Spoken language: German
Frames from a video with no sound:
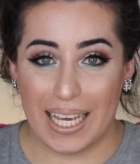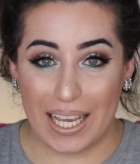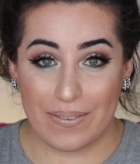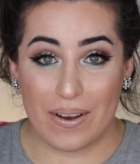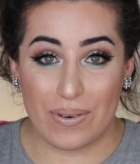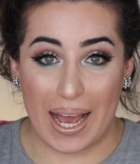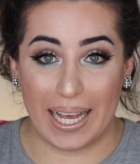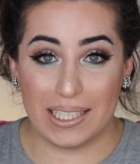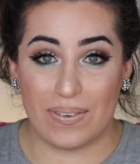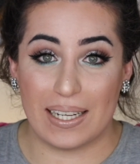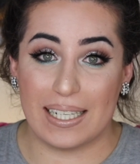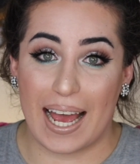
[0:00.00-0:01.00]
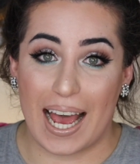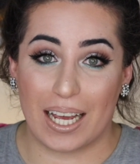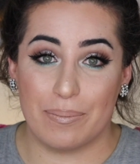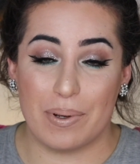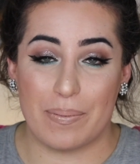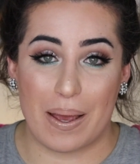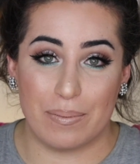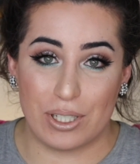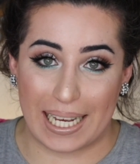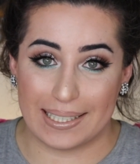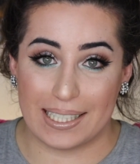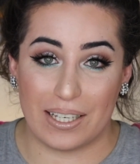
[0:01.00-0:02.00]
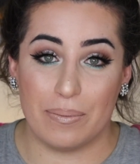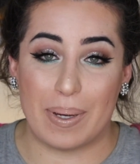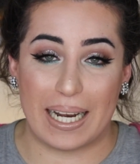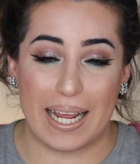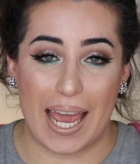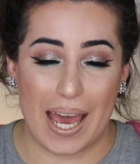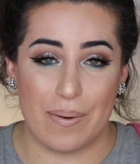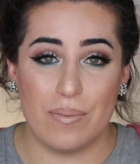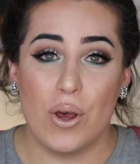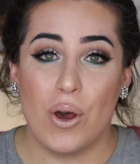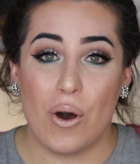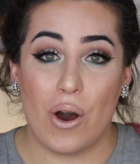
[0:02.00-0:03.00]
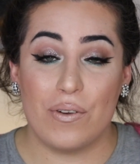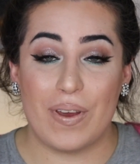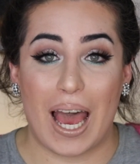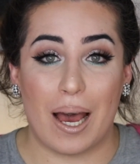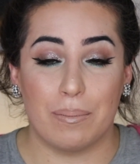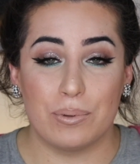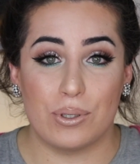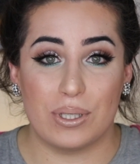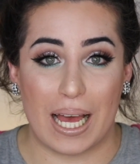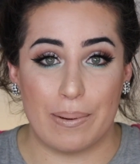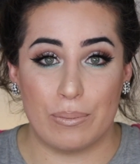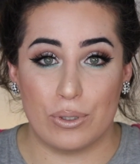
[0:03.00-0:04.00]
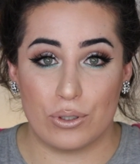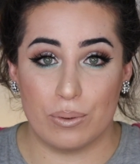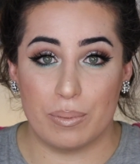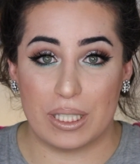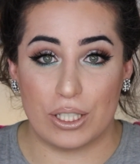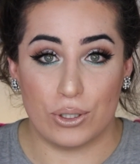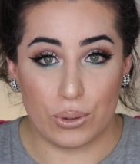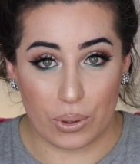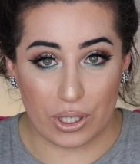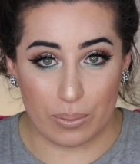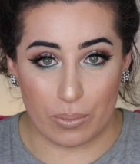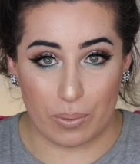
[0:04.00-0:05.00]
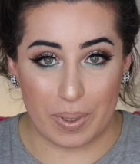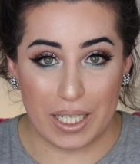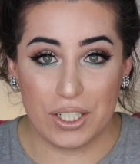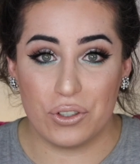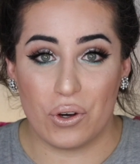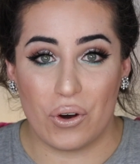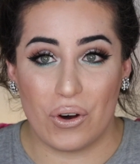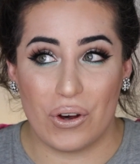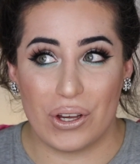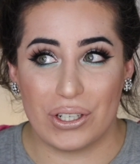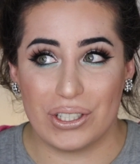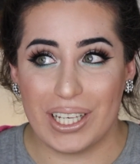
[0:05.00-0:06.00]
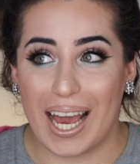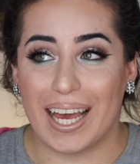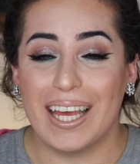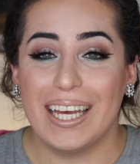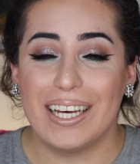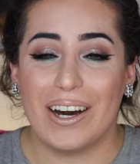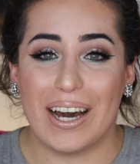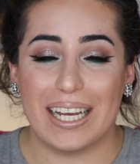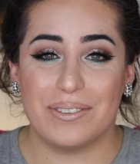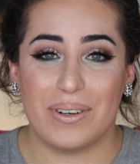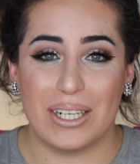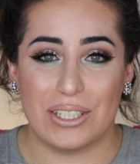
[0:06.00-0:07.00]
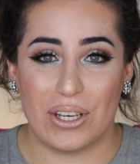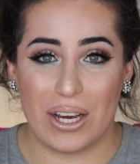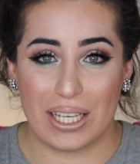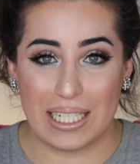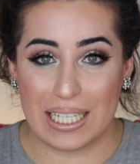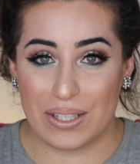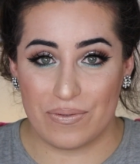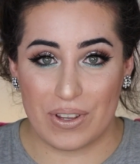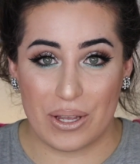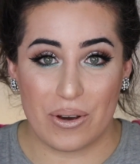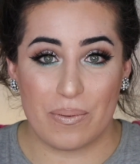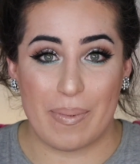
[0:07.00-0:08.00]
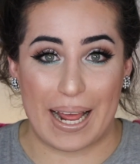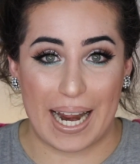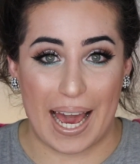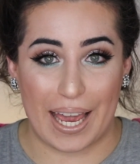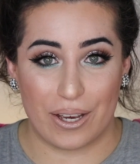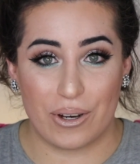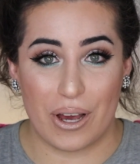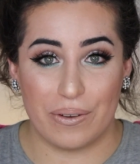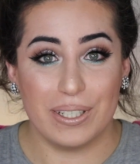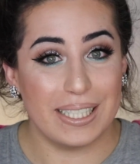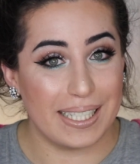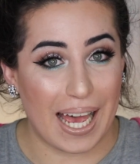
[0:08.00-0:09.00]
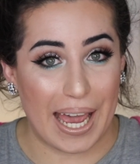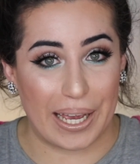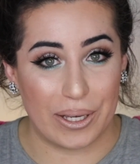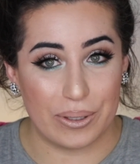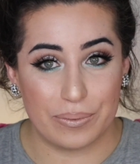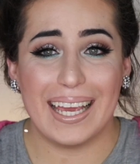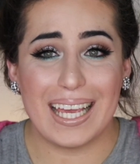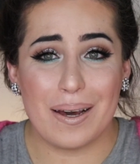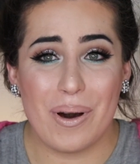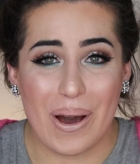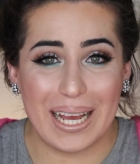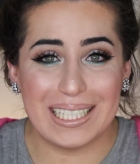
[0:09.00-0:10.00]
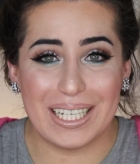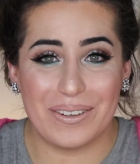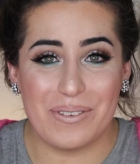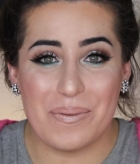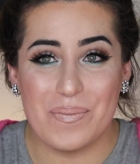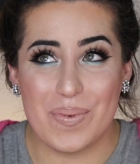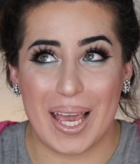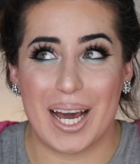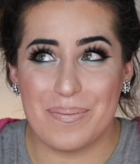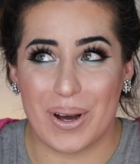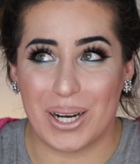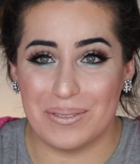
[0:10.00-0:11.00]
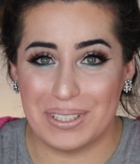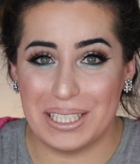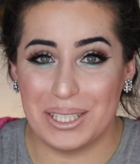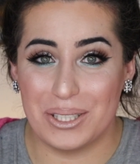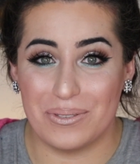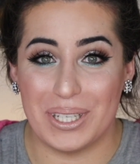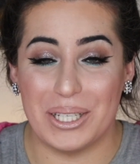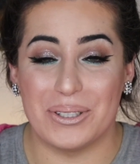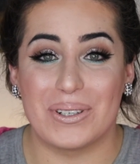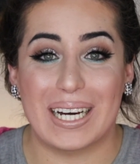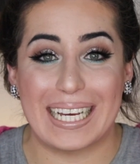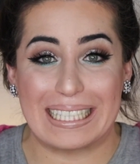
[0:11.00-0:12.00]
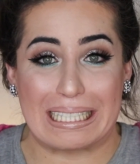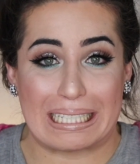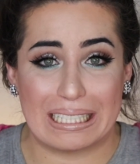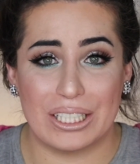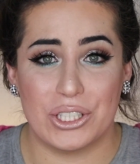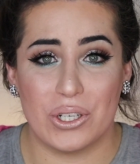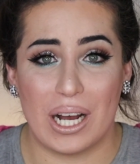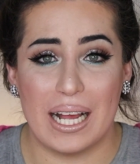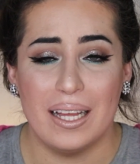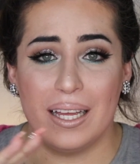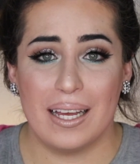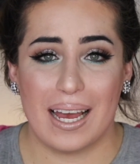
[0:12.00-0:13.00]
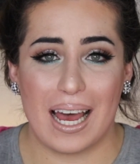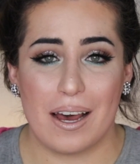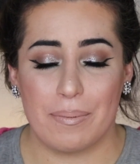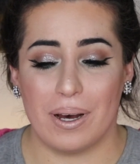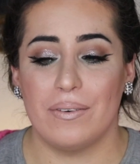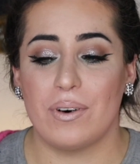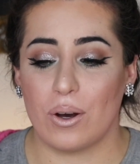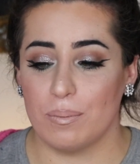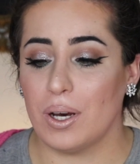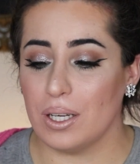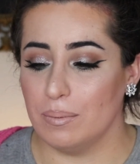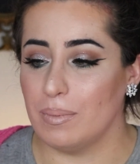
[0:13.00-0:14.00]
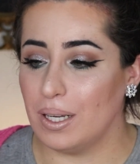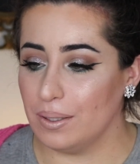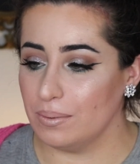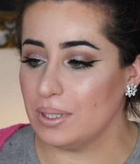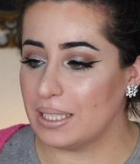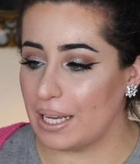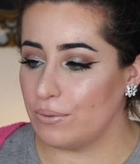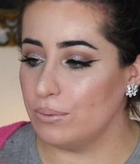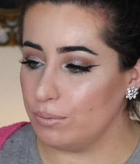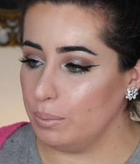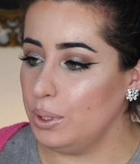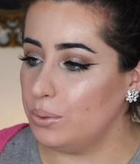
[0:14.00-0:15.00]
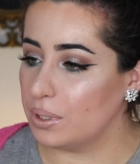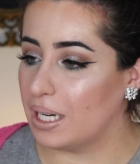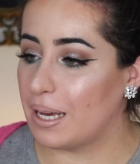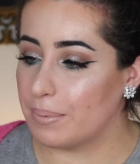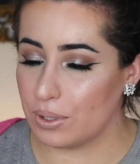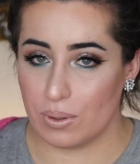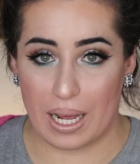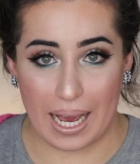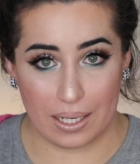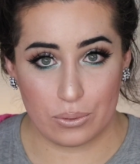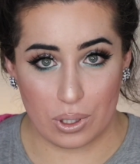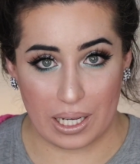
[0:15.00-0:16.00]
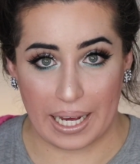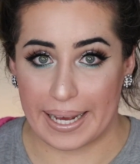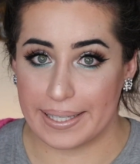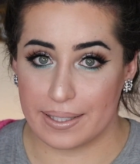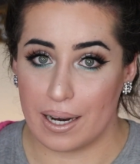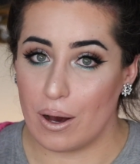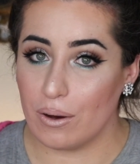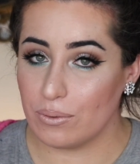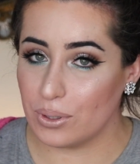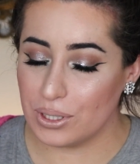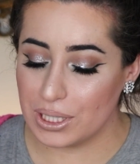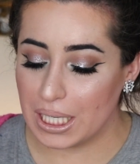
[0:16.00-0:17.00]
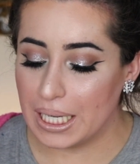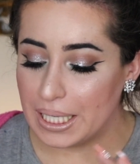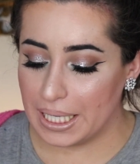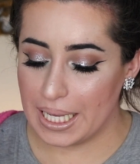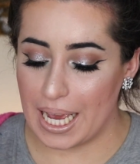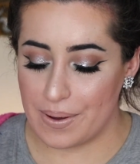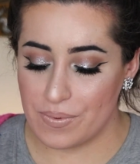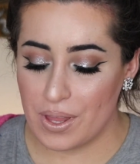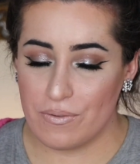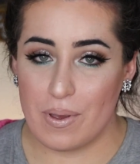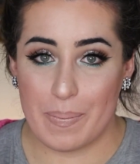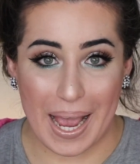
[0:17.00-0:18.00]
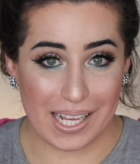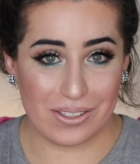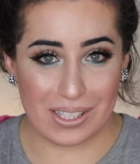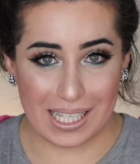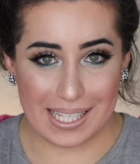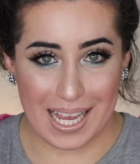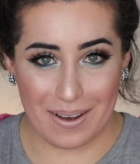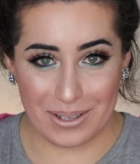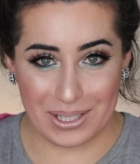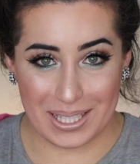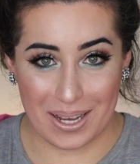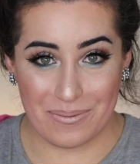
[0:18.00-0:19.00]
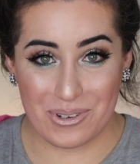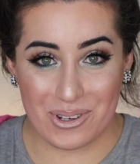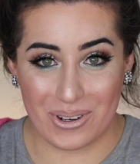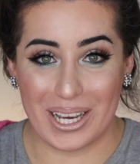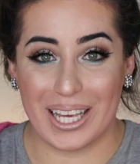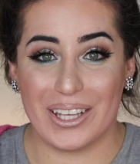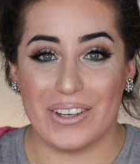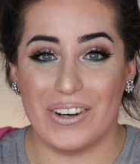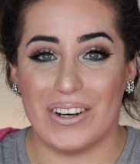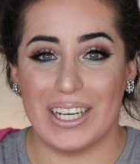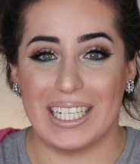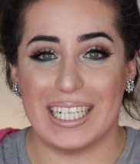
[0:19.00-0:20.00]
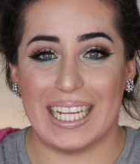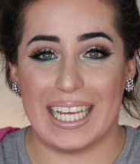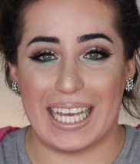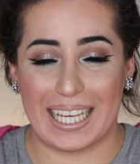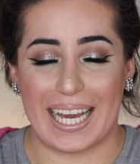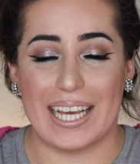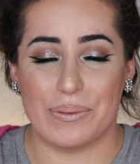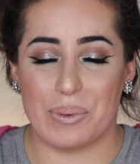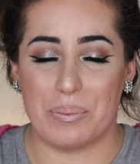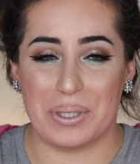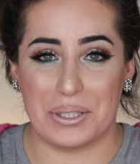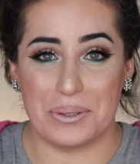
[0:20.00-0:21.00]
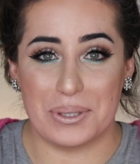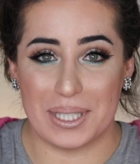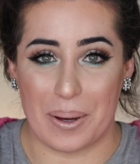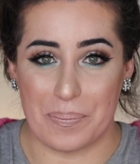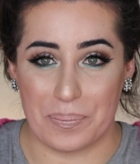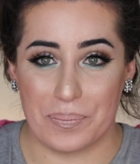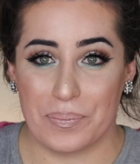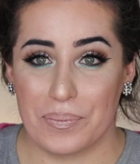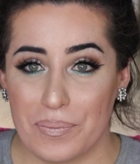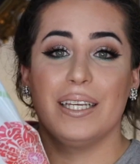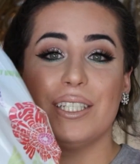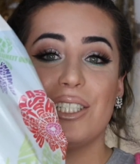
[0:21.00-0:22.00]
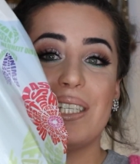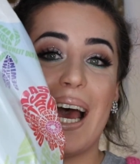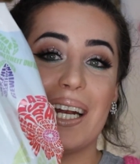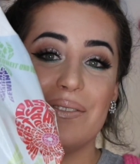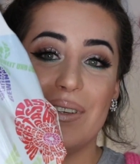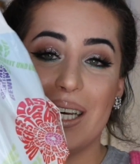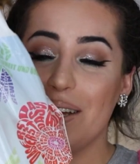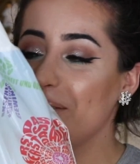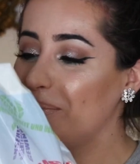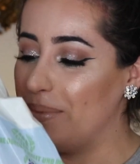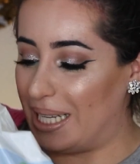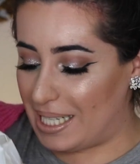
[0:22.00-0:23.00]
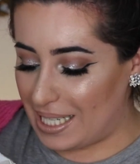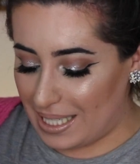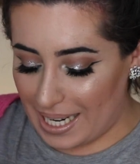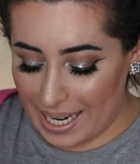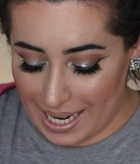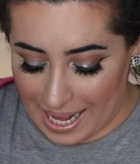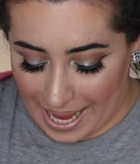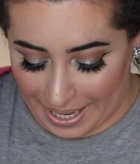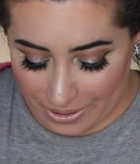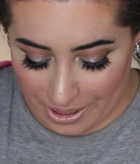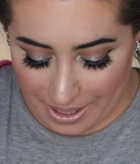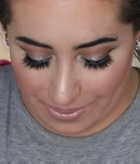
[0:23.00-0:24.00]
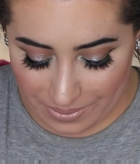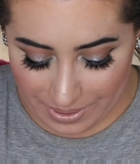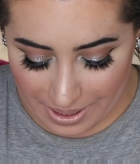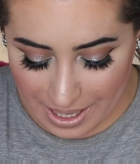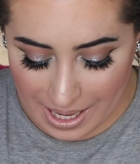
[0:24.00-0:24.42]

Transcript: Ich war vor ein, zwei Tagen mit meinem Schatzi bei DM und wir haben zusammen uns so ein bisschen durchgebummelt. Und ja, Heute wollte ich euch in diesem Video meine Einkäufe zeigen. Ich habe heute irgendwie mega Bock auf dieses Video, richtig, richtig toll. Aber warum auch immer, seit 5 Minuten habe ich so einen Hardcore-Kreislauf und ja, wir beißen jetzt hier aber zusammen durch und ich reiße mich ein bisschen zusammen. Starten wir mit den Einkäufen.